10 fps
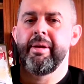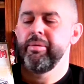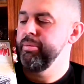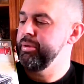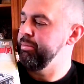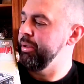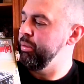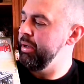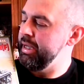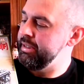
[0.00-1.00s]
В общем,
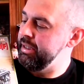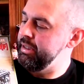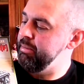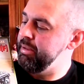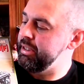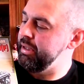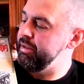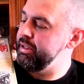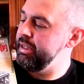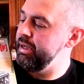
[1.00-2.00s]
модуляция немецкого
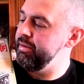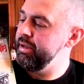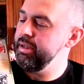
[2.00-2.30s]
серого